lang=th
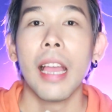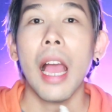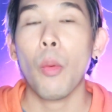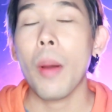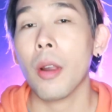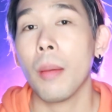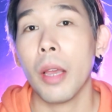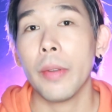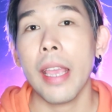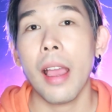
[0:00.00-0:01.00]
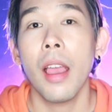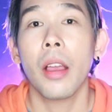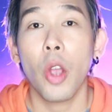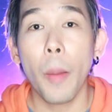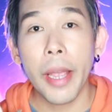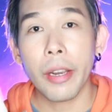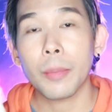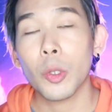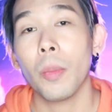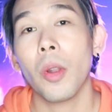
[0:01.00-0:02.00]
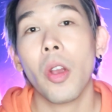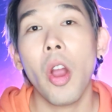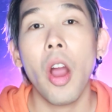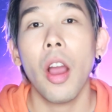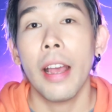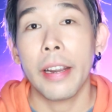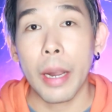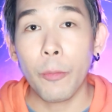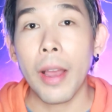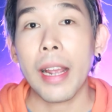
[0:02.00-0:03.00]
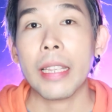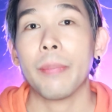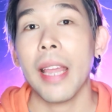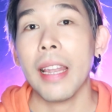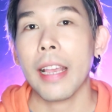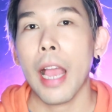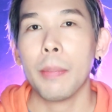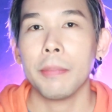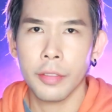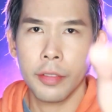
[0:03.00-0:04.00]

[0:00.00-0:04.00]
ถ้าหากว่าพร้อมแล้วเนี่ยก็ไปรับชมแล้วก็รับฟังคลิปได้เลยครับ